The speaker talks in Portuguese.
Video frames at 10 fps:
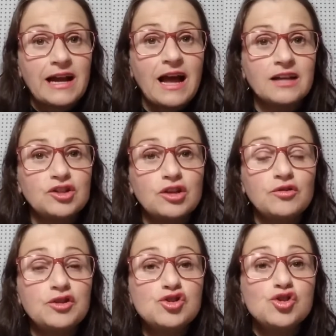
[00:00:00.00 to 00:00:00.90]
Kátia e no
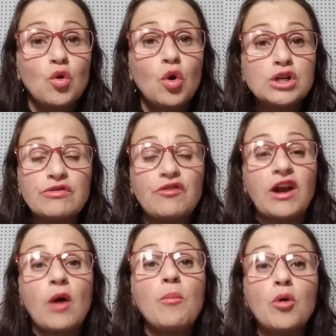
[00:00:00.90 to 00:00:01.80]
vídeo de hoje eu vou
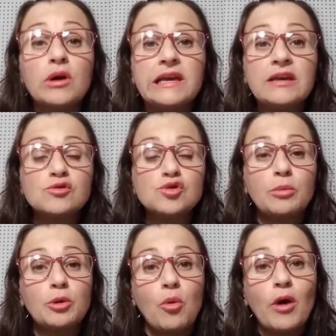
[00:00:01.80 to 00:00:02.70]
falar um pouquinho
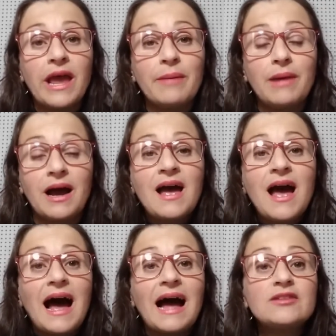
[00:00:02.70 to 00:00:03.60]
sobre o poema
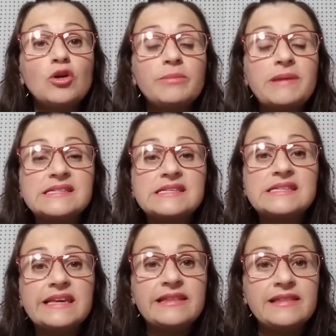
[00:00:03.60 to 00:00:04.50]

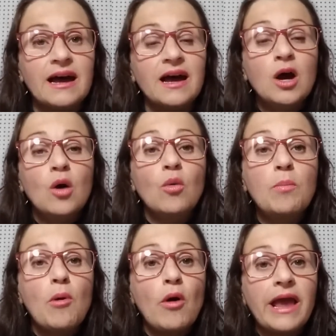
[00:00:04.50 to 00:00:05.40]
Adormecida, um
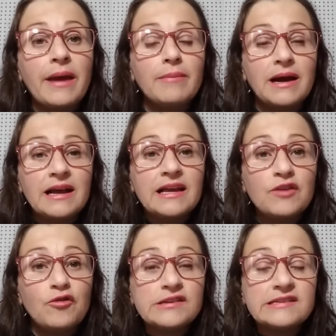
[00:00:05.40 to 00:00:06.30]
poema
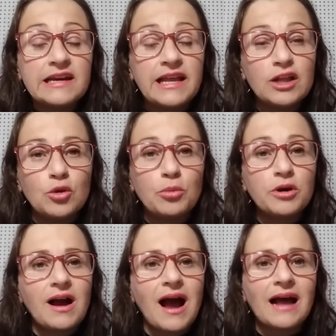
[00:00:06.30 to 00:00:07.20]
que foi escrito por
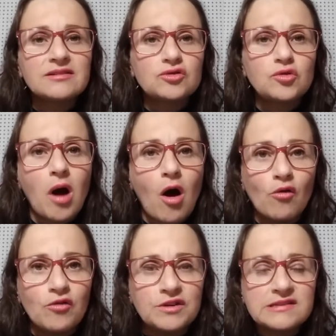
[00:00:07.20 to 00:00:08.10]
Castro
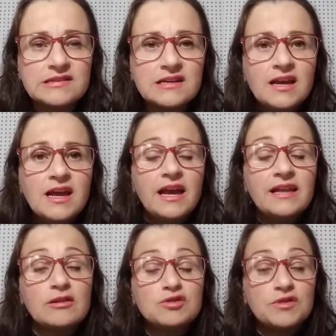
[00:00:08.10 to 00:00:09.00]
Alves.
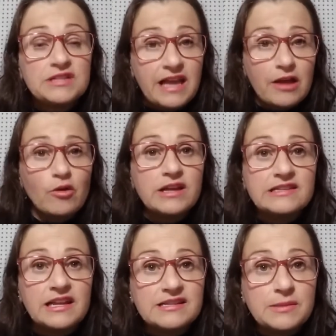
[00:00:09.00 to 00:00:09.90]
Então, se você quer
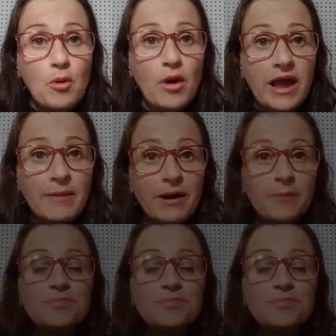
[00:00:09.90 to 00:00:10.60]
conhecer esse poema,